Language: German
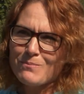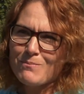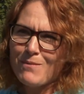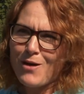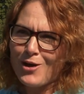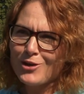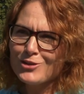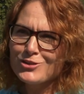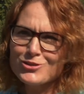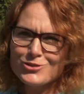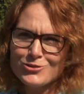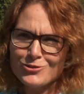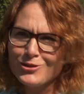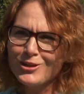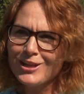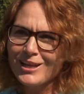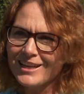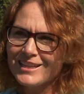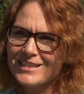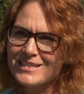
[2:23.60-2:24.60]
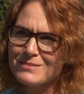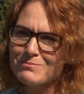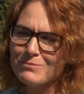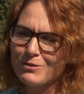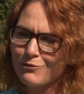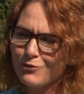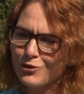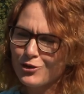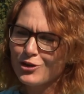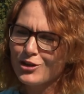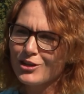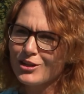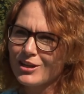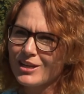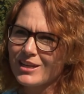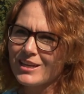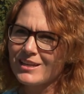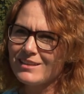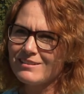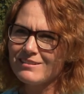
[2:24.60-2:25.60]
macht es deutlich, dass wir
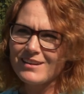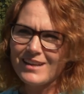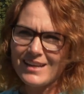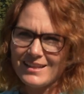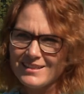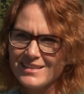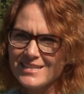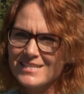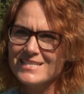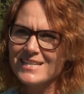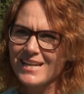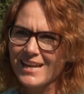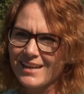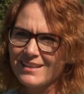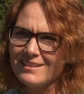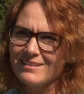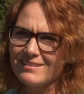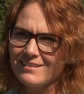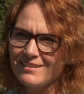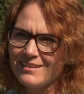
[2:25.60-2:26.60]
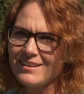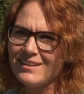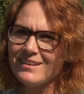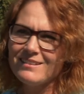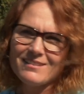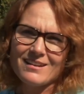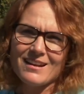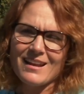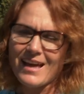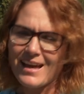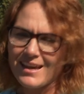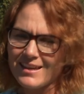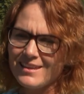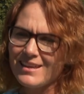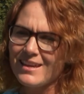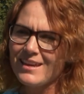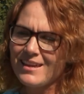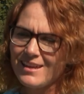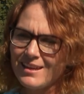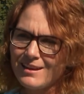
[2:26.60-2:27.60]
wirklich in der Rettungskette, in der
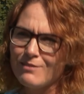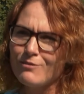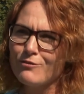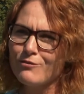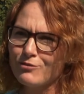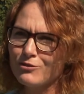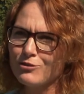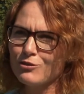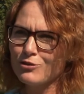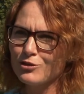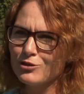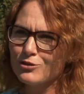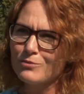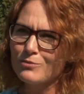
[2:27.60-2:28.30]
Laienhilfe doch